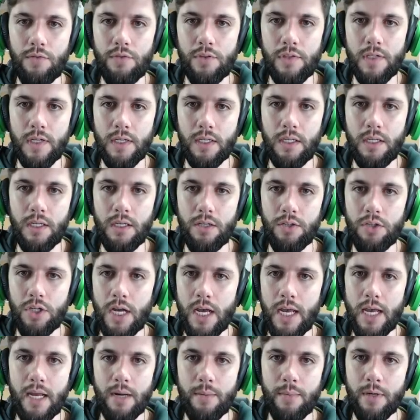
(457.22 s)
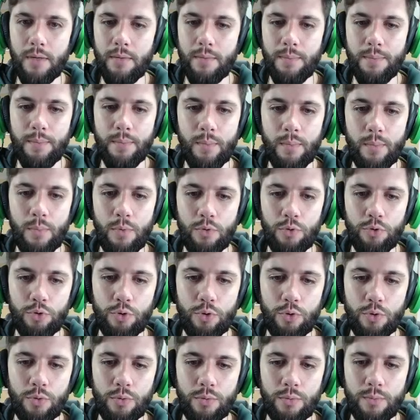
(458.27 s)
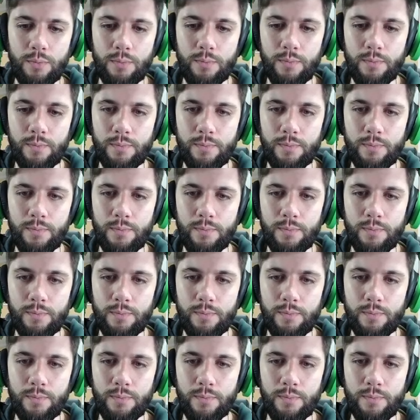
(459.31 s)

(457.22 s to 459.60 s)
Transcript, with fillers: Jogar você aqui. Já era, mano. Bom jogo.